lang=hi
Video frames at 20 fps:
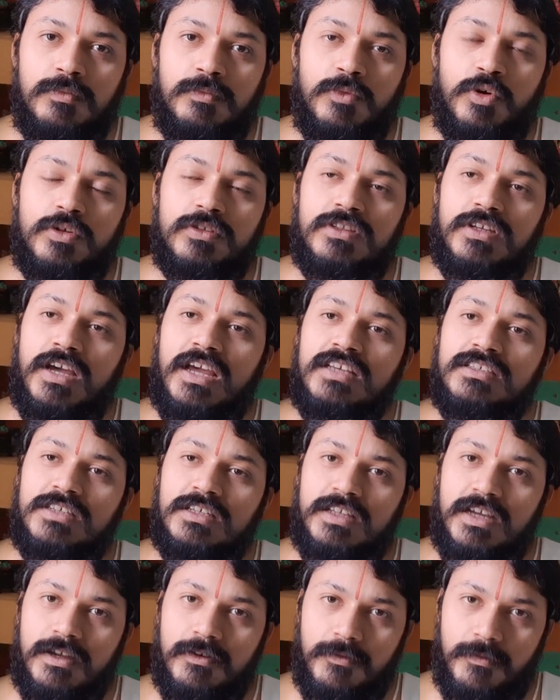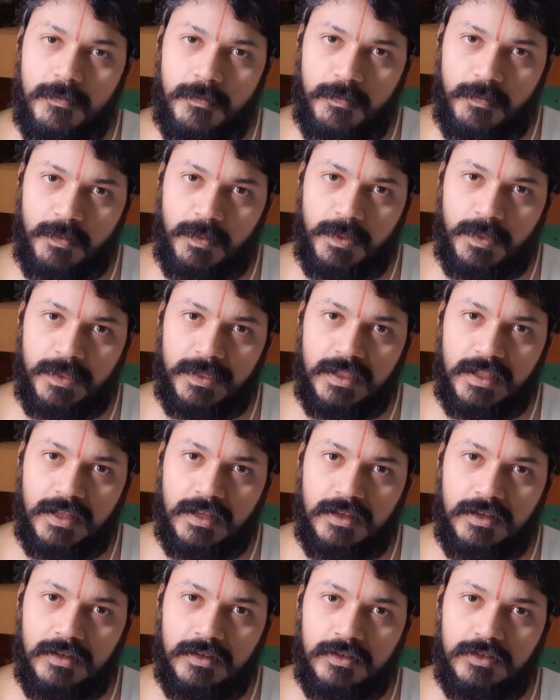मुक्त है सदैव
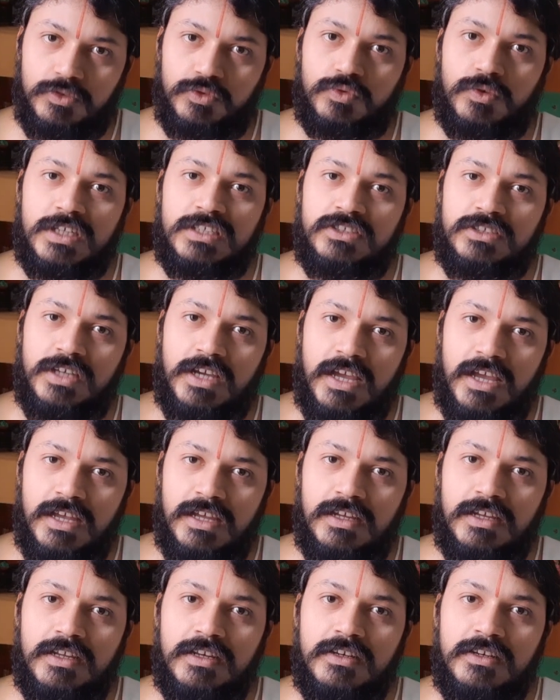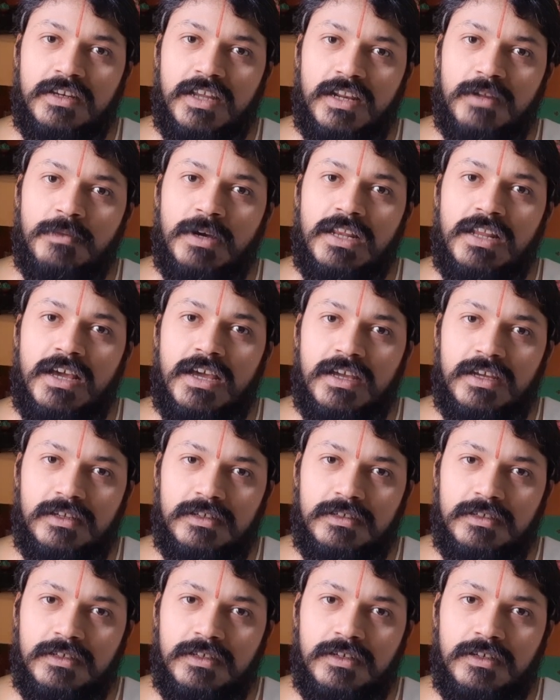स्वच्छ है निर्मल है
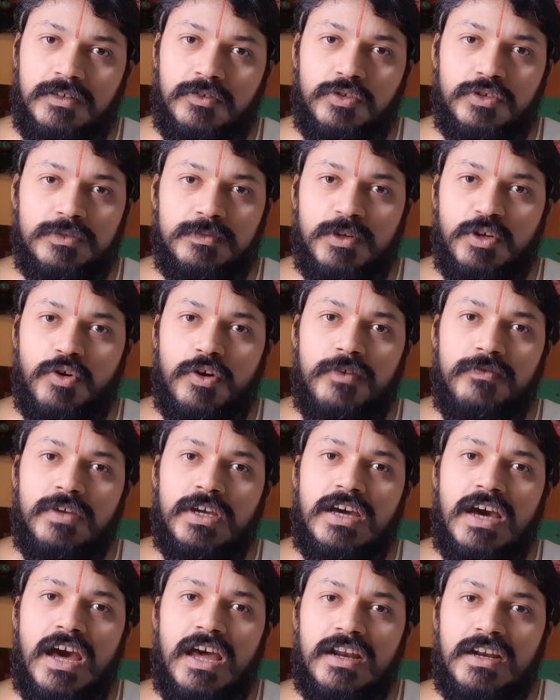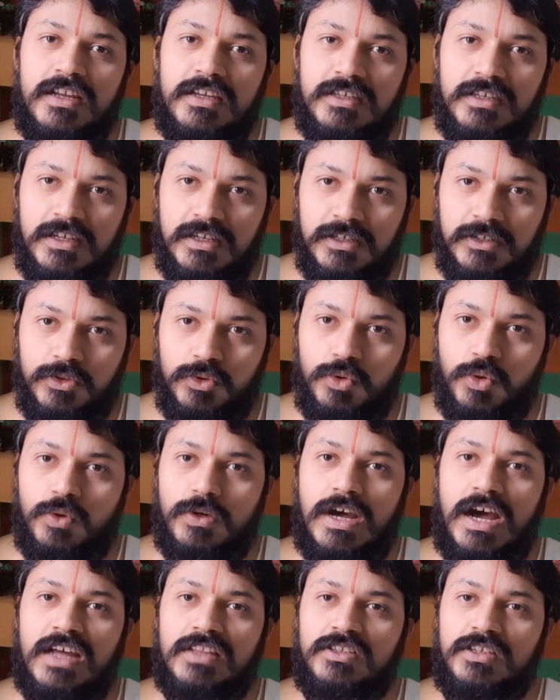उसमें कोई विकार नहीं है
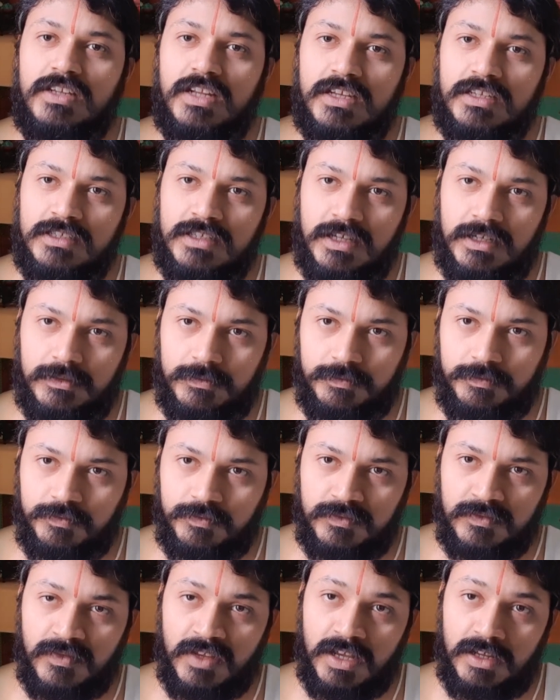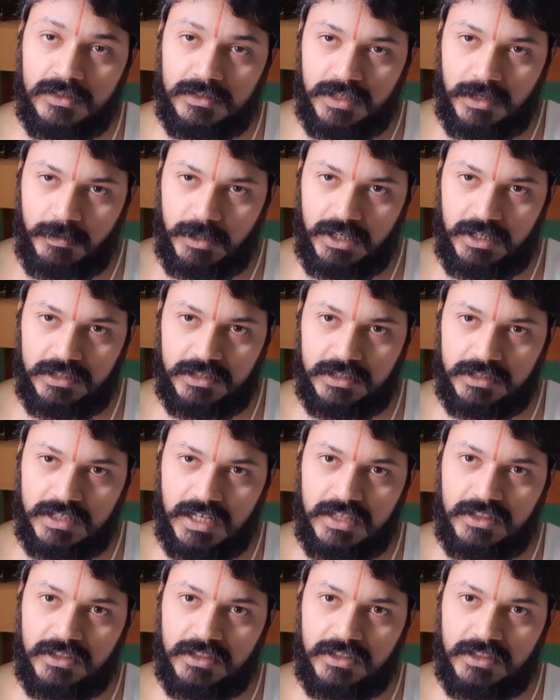दुख आदि नहीं है जब इससे